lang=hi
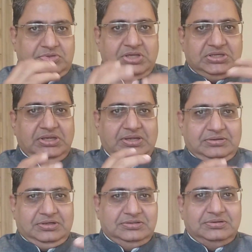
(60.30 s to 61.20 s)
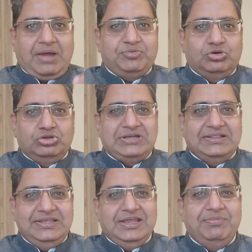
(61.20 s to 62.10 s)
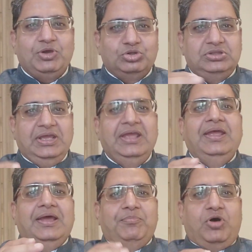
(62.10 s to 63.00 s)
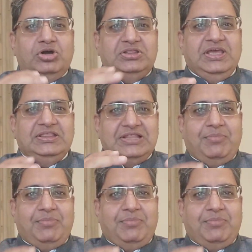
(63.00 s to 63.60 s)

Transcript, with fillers: किसी आपको तो जानते हैं कि भी कुत्ते भोंकते हैं इतना